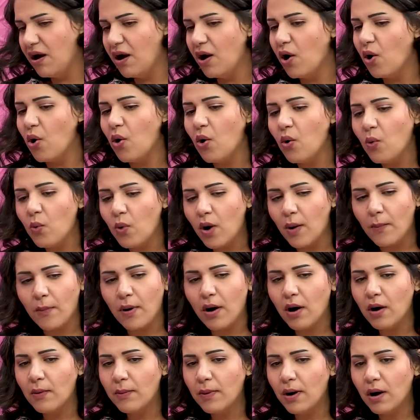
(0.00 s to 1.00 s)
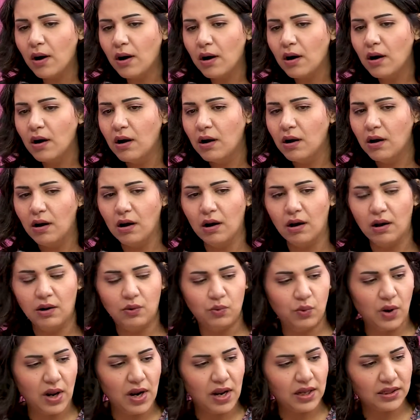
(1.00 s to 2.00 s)
هو بابا آه،
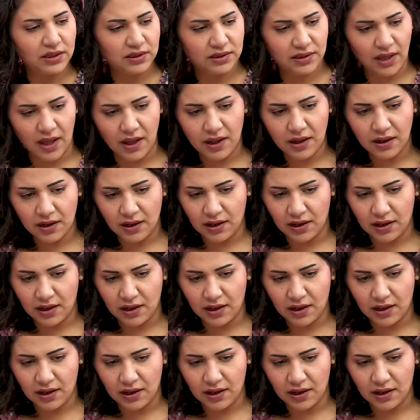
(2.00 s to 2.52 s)
الولد ده